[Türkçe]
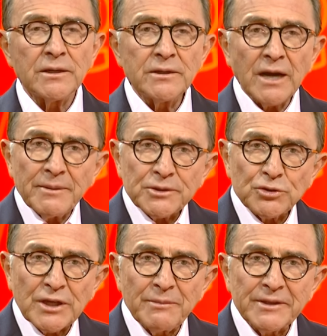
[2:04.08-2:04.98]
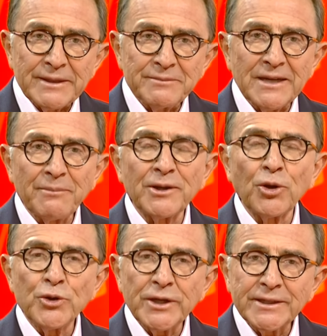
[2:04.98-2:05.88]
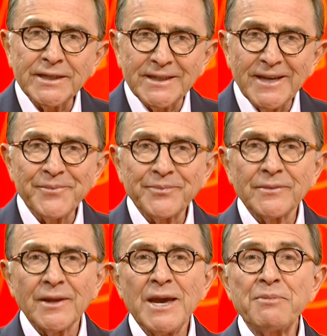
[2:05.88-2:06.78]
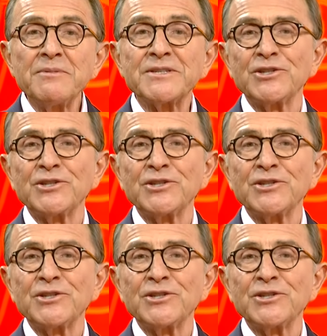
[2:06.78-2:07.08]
Rahmetli Süleyman Demirel bana öğretti ki hepimiz